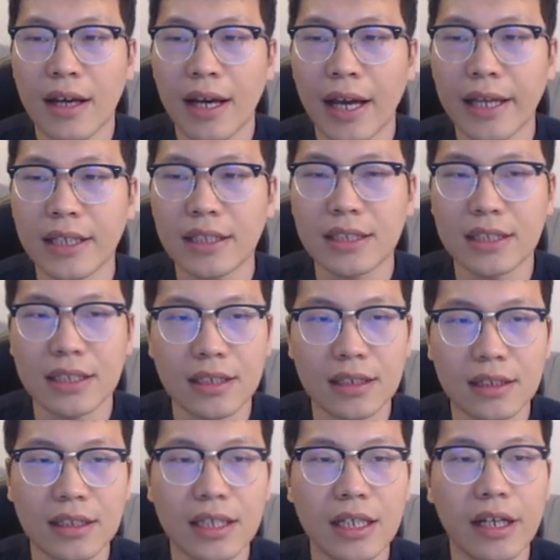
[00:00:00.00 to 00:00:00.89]
黑
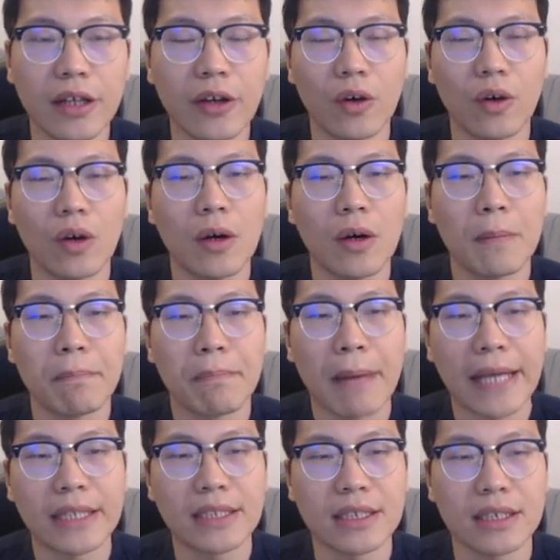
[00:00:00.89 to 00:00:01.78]
棋 d 六，
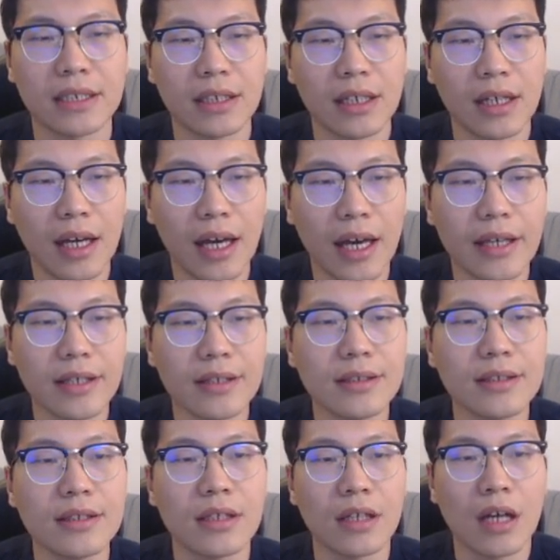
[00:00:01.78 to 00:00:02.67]
白棋 a
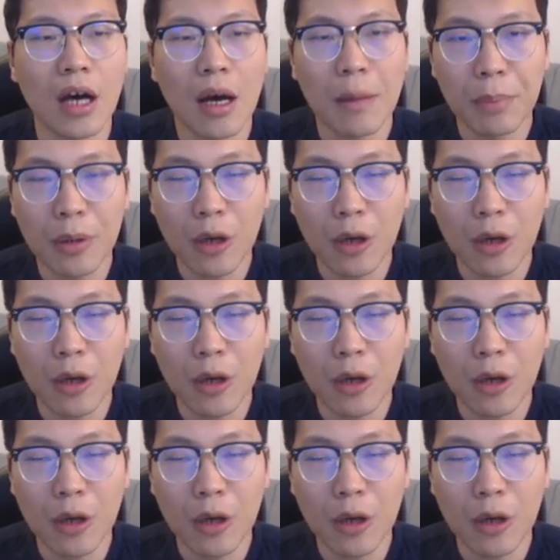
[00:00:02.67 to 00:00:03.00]
四。